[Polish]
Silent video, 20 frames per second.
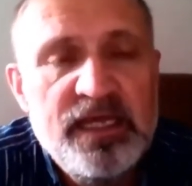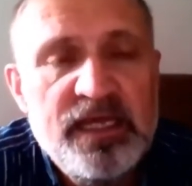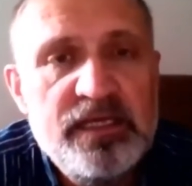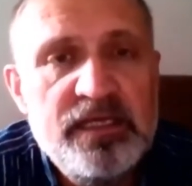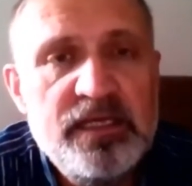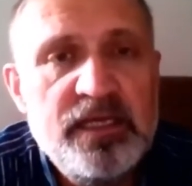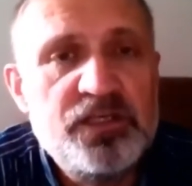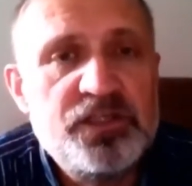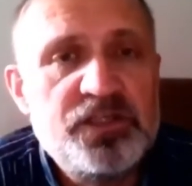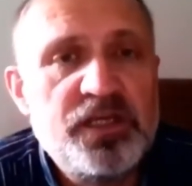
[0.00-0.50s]

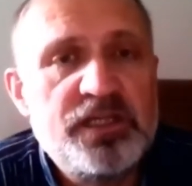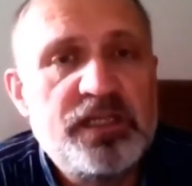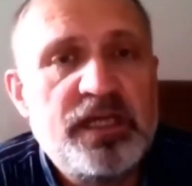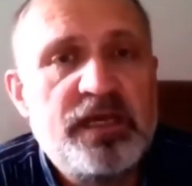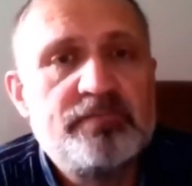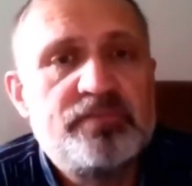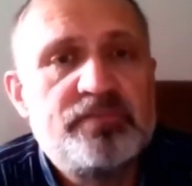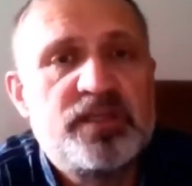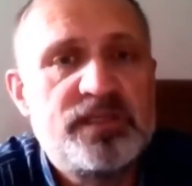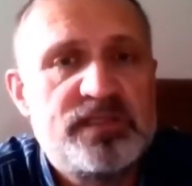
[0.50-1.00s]
Jeszcze tam
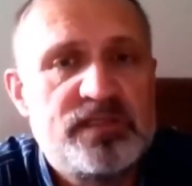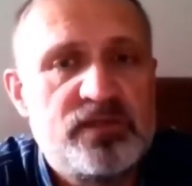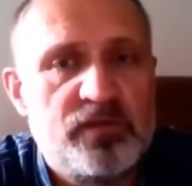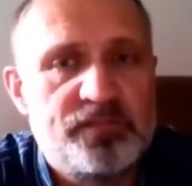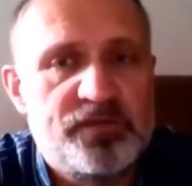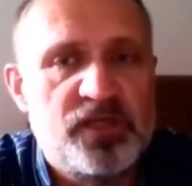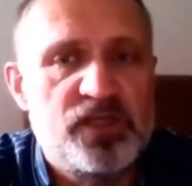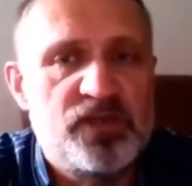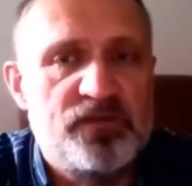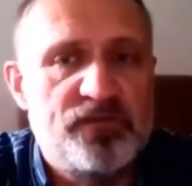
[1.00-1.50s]
przez to
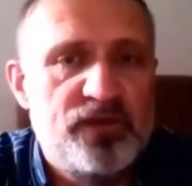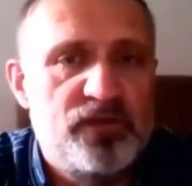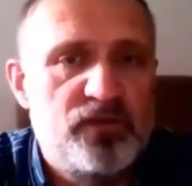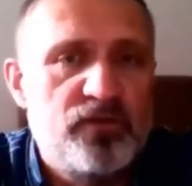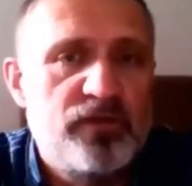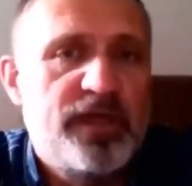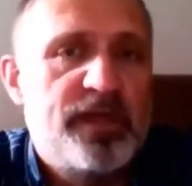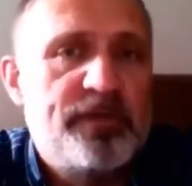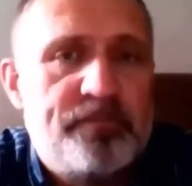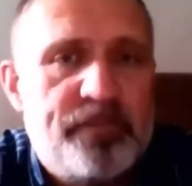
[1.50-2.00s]

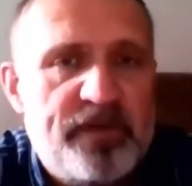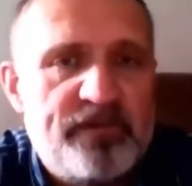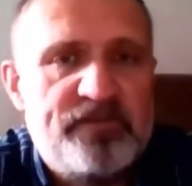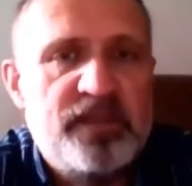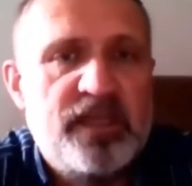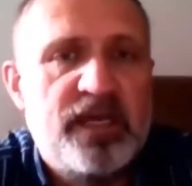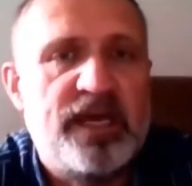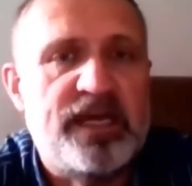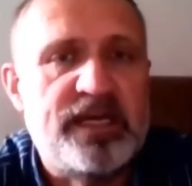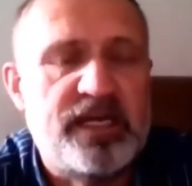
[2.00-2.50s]
prześwituje pewnie
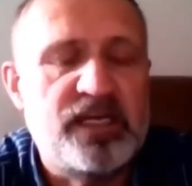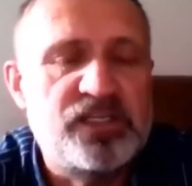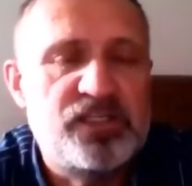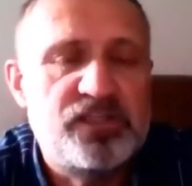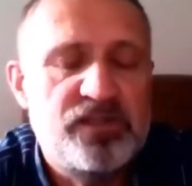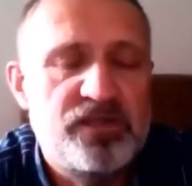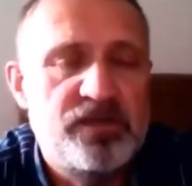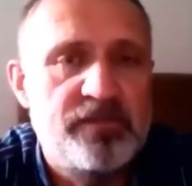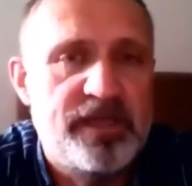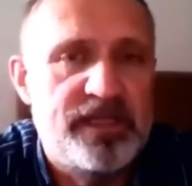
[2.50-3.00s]
jakaś
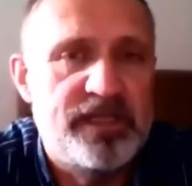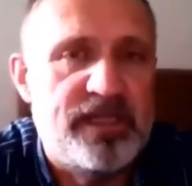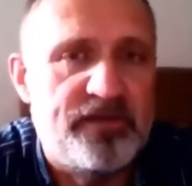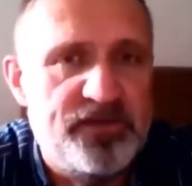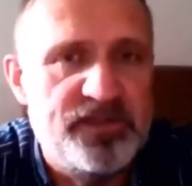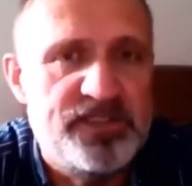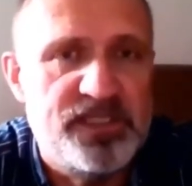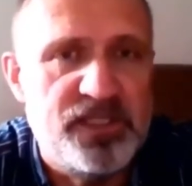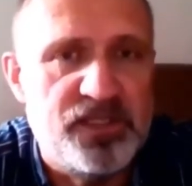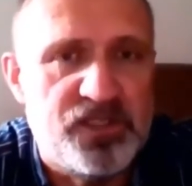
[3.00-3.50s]

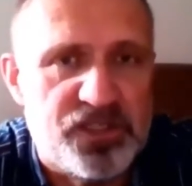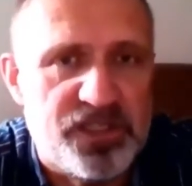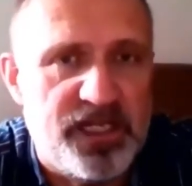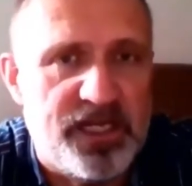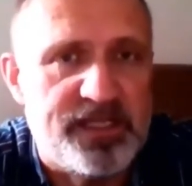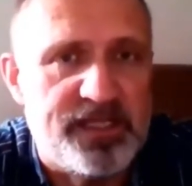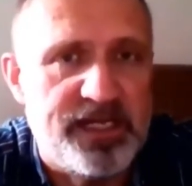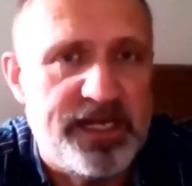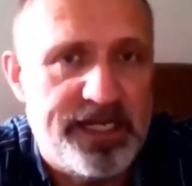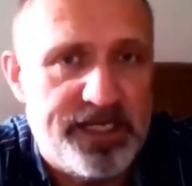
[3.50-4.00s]
metafizyczna
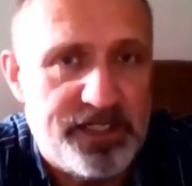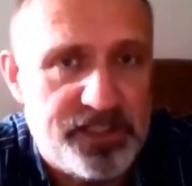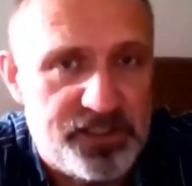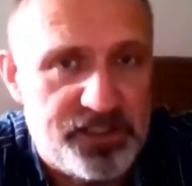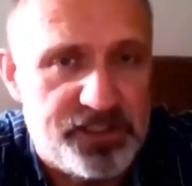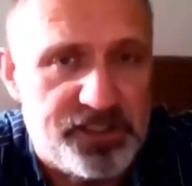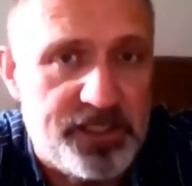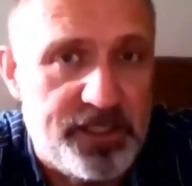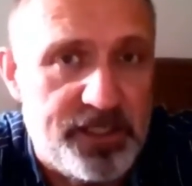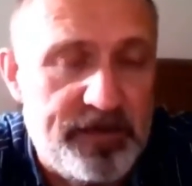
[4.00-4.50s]

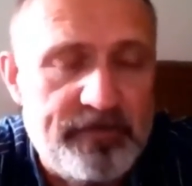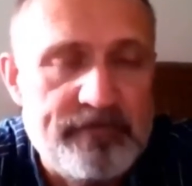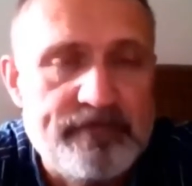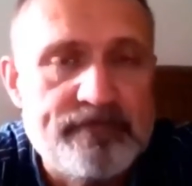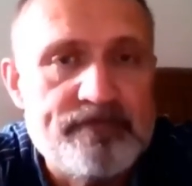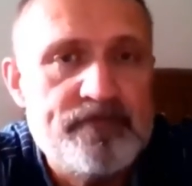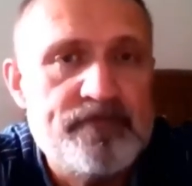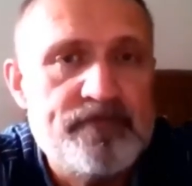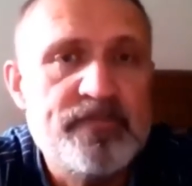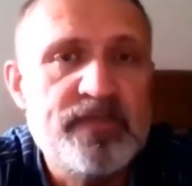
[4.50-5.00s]
treść. Nie?
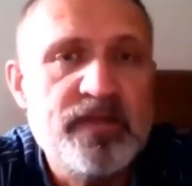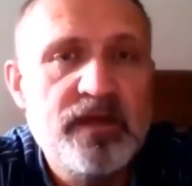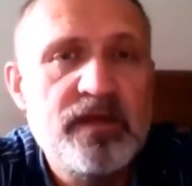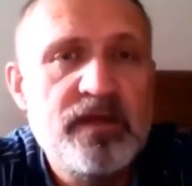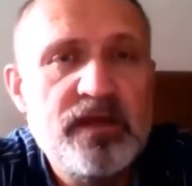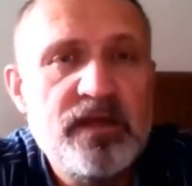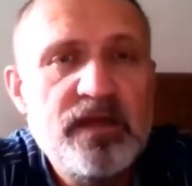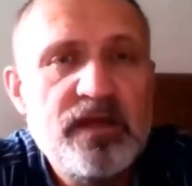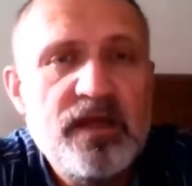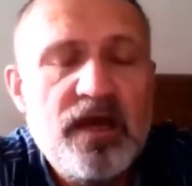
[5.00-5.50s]

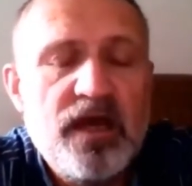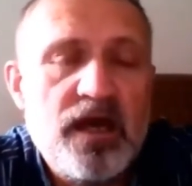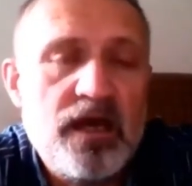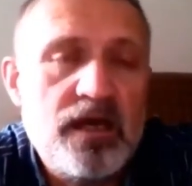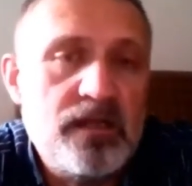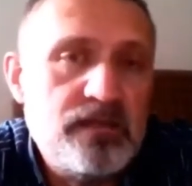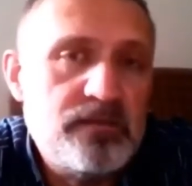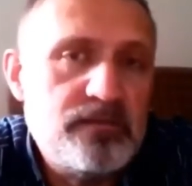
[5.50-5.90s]
A,